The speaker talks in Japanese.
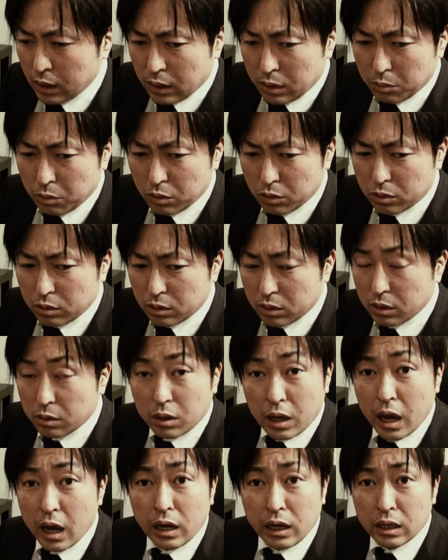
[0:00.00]
えー、もう
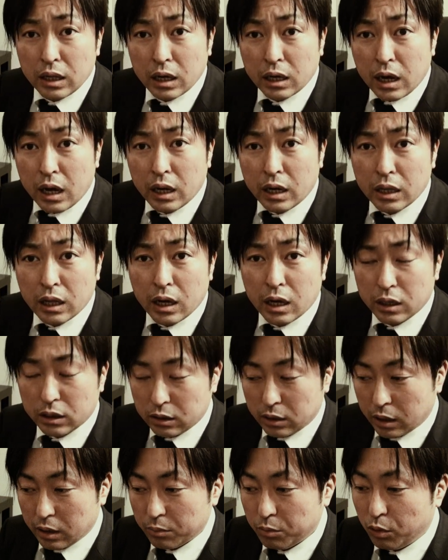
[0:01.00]
帰れない帰れないっ
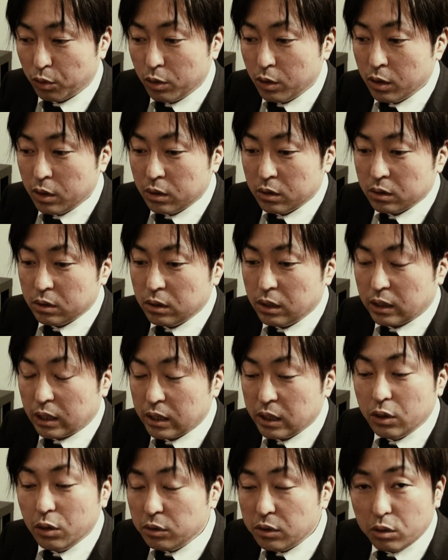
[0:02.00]
てもうなんか
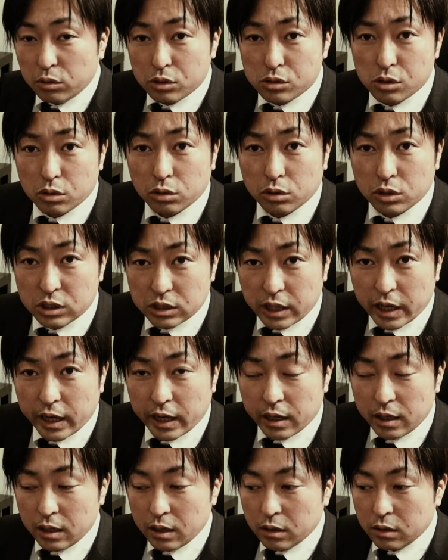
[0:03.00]
いろんなこと想像し
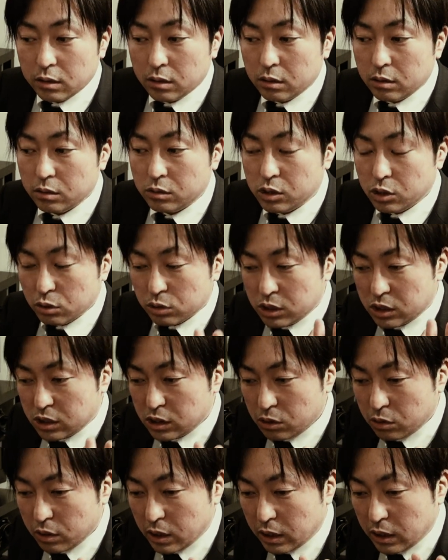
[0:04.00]
てうちの
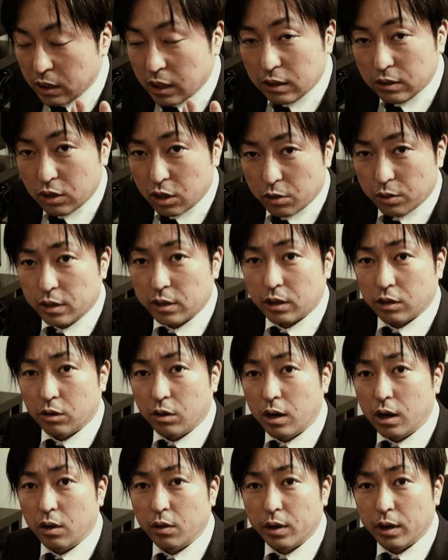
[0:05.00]
父親に何て言われてる
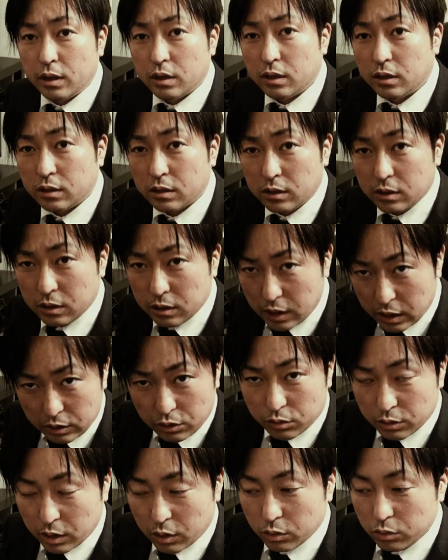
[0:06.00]
母親なん
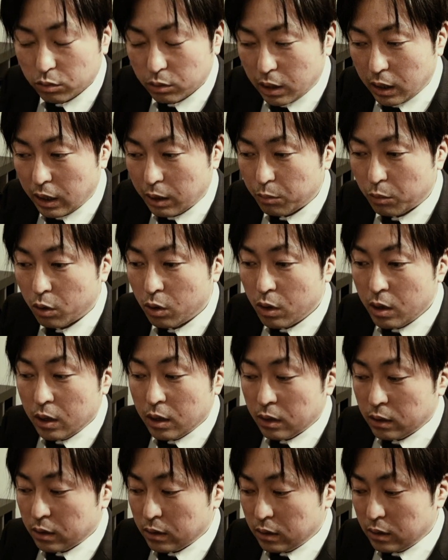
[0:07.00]
て言うんだろうとかも
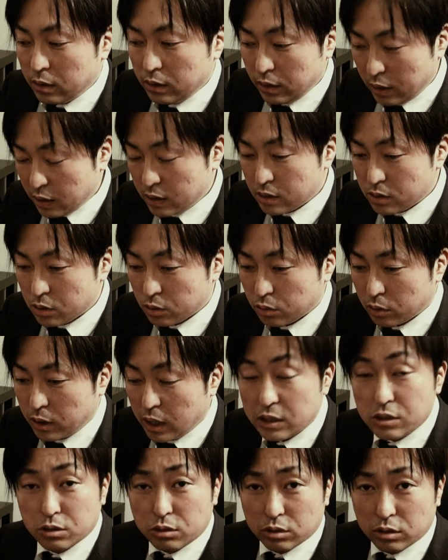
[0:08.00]
うねその
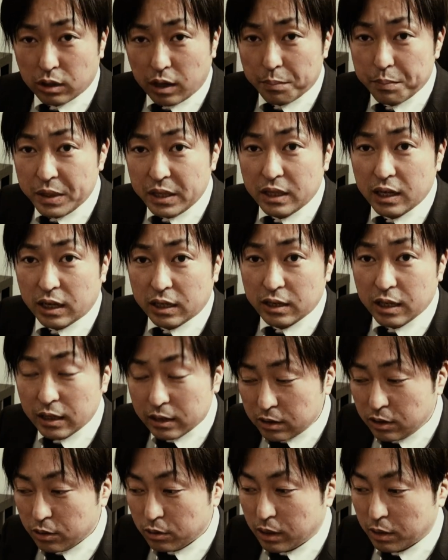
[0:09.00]
家族とかみんなが
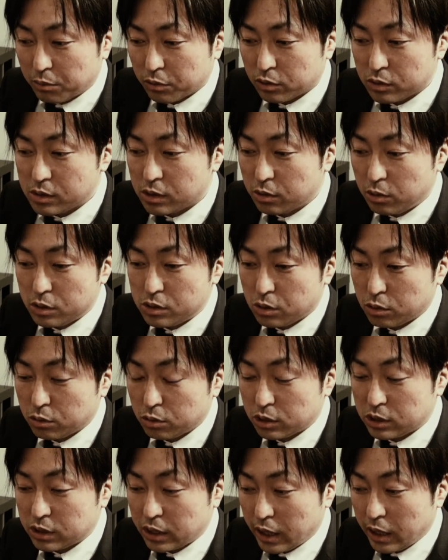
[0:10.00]
何て言うかもうすごい想
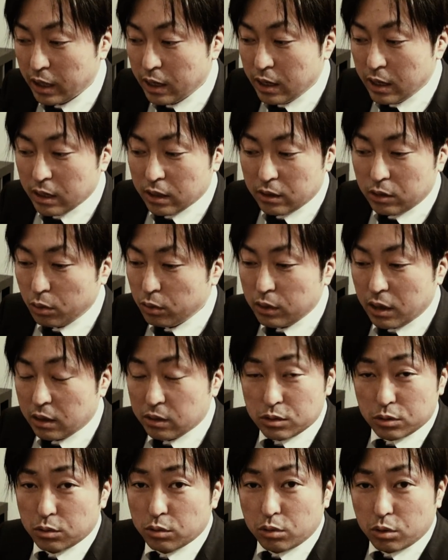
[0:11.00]
像してとにか
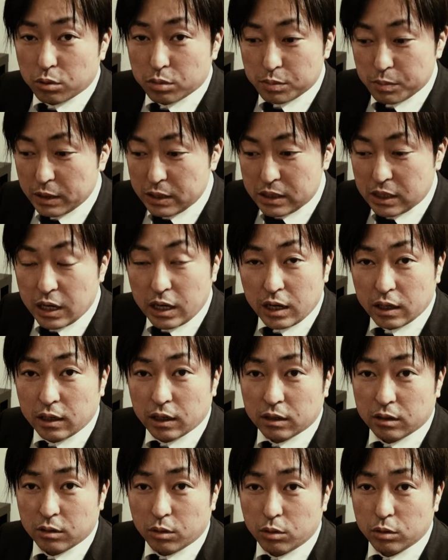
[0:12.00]
くその子を見つけな
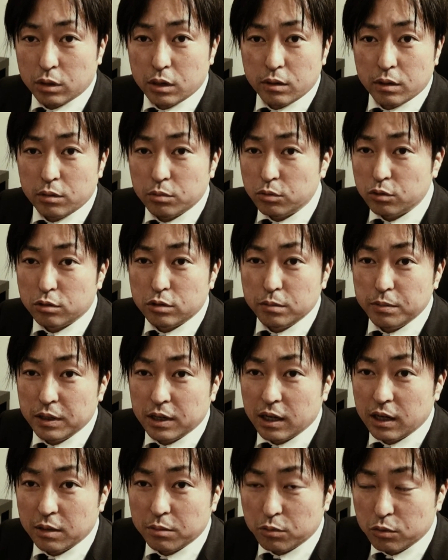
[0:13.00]
きゃって俺はもう首
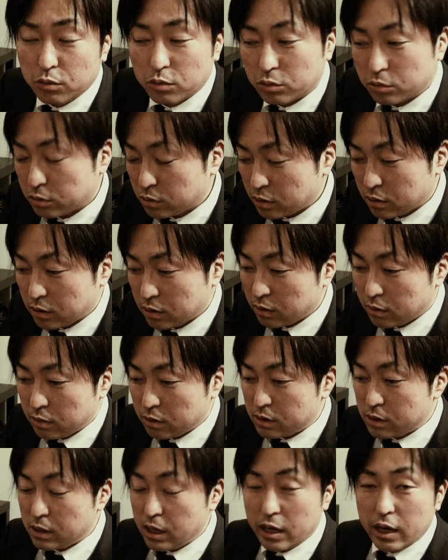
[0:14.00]
がもう
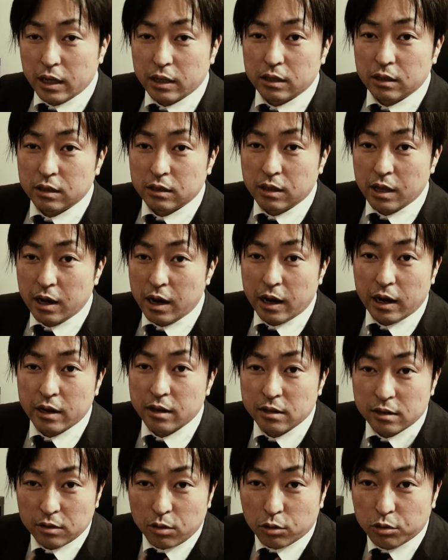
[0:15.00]
つながってられ
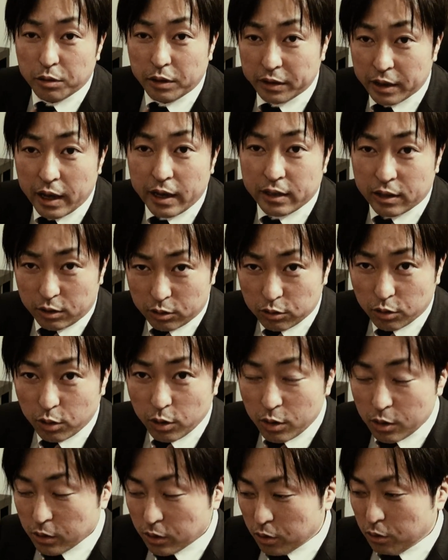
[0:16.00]
ることはないだろうと
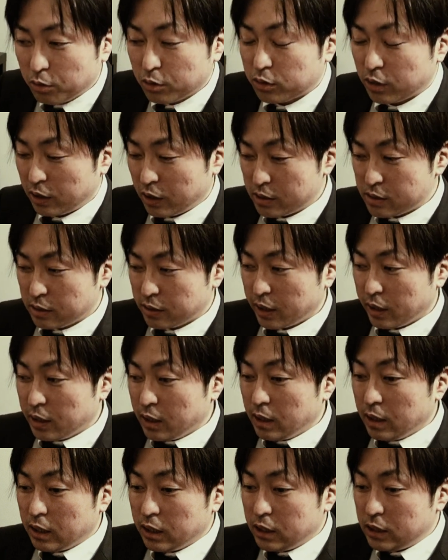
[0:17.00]
思ってですね
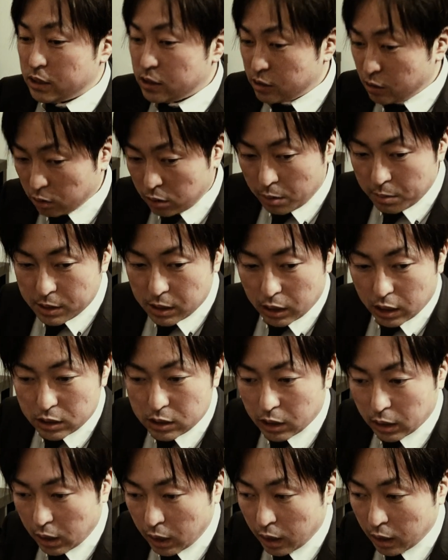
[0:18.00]
一生懸命探
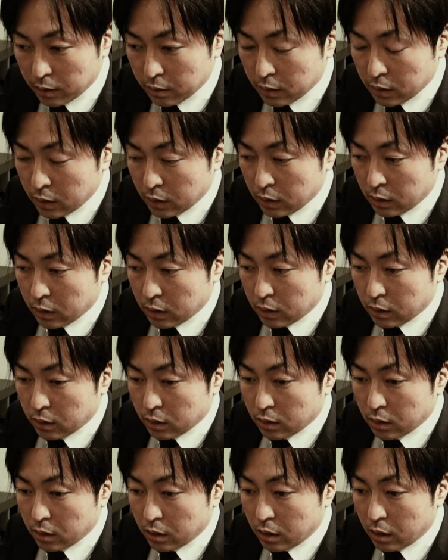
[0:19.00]
したら
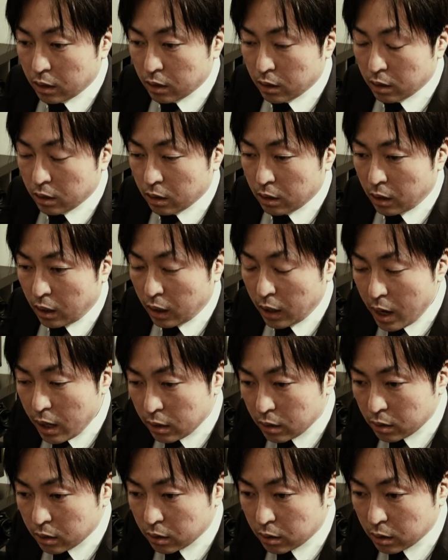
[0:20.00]
あ
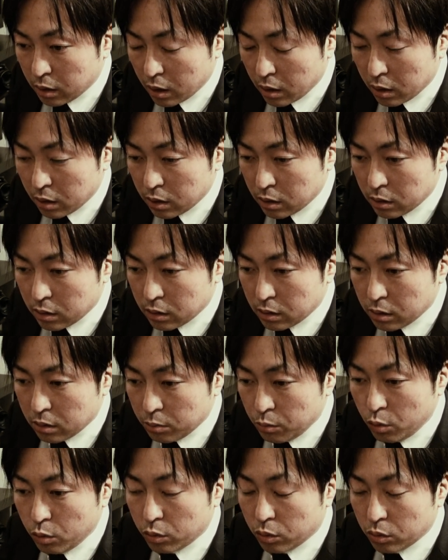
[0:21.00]
れって
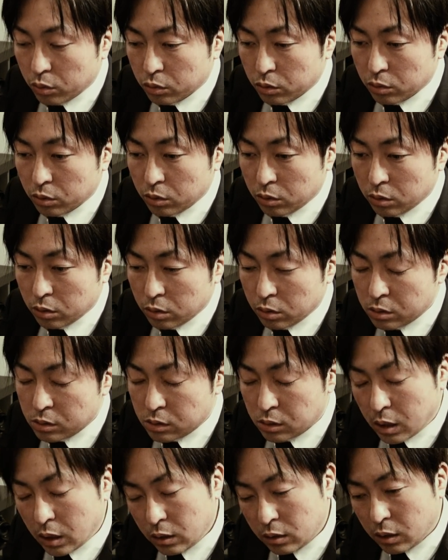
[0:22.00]
も
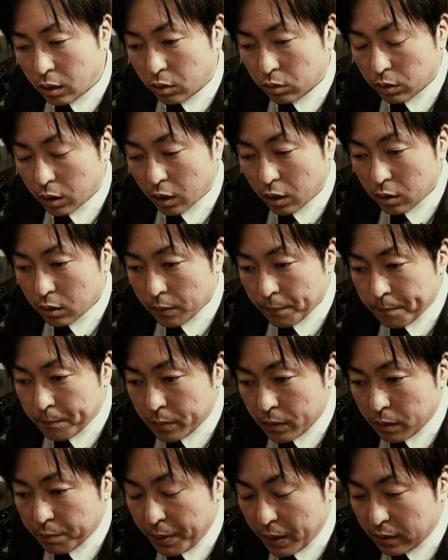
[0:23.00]
うなんだろうな
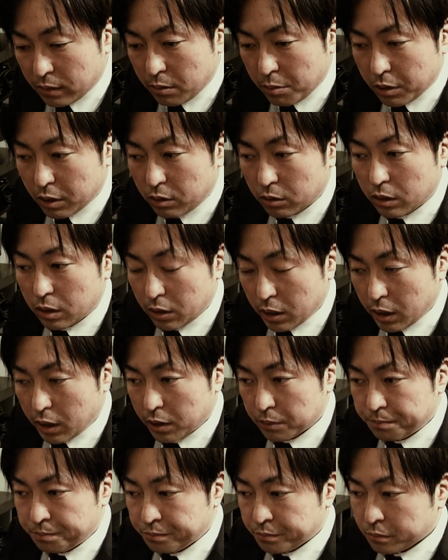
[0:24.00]
パッて見た時
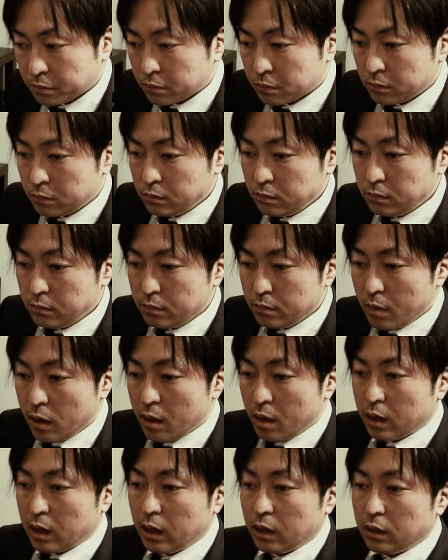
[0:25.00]
に
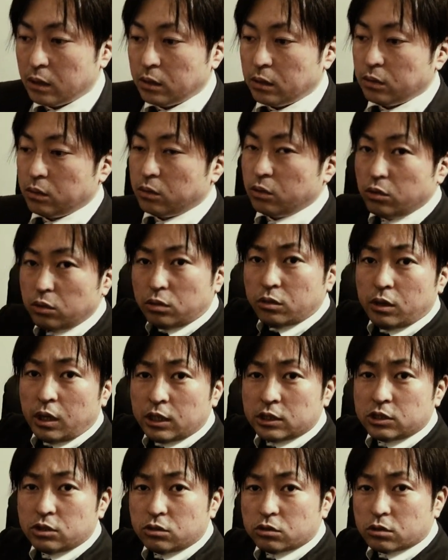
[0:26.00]
なんかこう
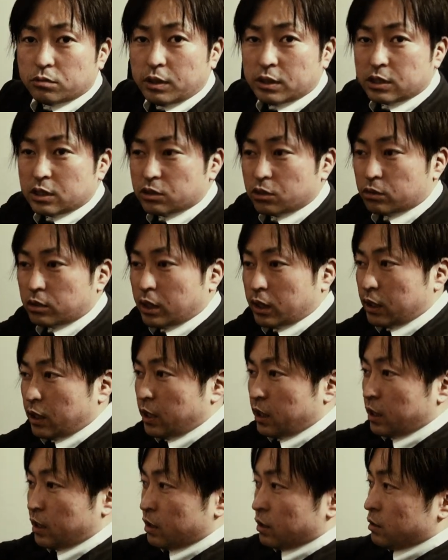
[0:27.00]
足を伸ばした状態
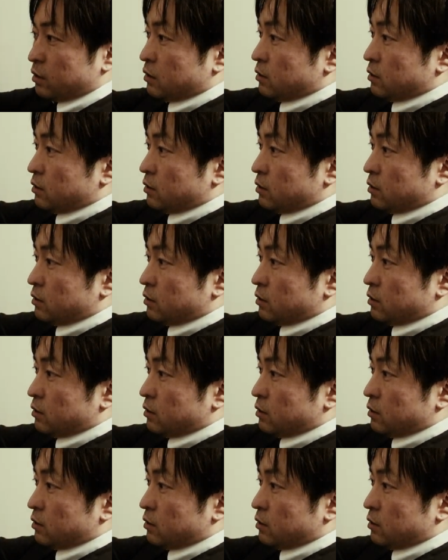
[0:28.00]
で